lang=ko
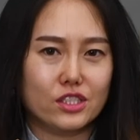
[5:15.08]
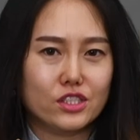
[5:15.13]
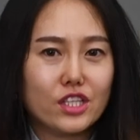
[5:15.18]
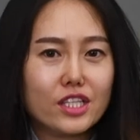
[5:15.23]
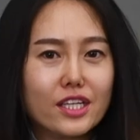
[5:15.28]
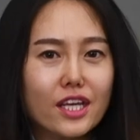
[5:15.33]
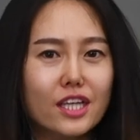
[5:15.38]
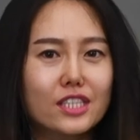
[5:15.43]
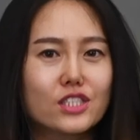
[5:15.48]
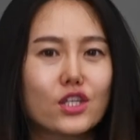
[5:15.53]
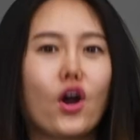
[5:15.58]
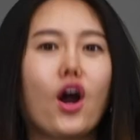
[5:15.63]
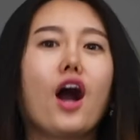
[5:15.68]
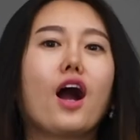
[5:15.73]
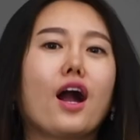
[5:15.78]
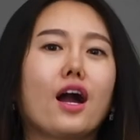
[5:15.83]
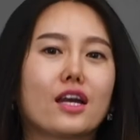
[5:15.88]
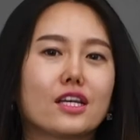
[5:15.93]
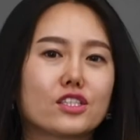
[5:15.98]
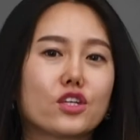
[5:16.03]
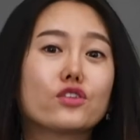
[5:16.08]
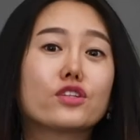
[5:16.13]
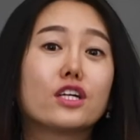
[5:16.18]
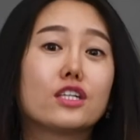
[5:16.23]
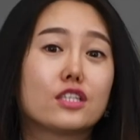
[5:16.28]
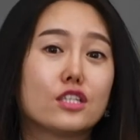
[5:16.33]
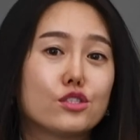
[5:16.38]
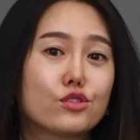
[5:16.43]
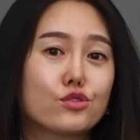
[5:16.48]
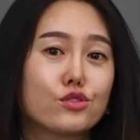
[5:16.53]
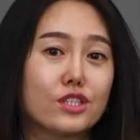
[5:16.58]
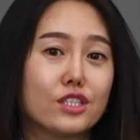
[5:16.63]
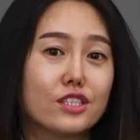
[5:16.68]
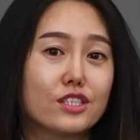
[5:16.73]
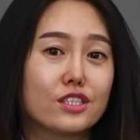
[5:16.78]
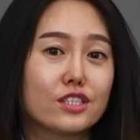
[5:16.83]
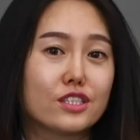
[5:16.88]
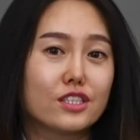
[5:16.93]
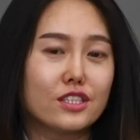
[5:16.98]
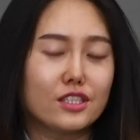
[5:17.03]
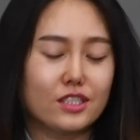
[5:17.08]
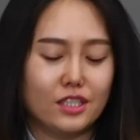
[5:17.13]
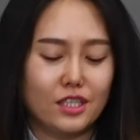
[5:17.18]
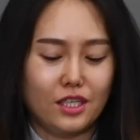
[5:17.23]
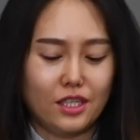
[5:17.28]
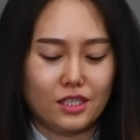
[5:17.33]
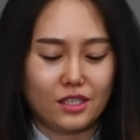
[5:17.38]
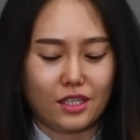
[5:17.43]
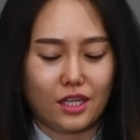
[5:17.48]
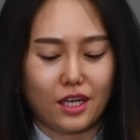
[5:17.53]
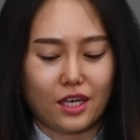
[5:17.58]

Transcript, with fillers: 네, 최대한 네네네. 네. 정확하게 전달될 수 있는 예, 예, 예.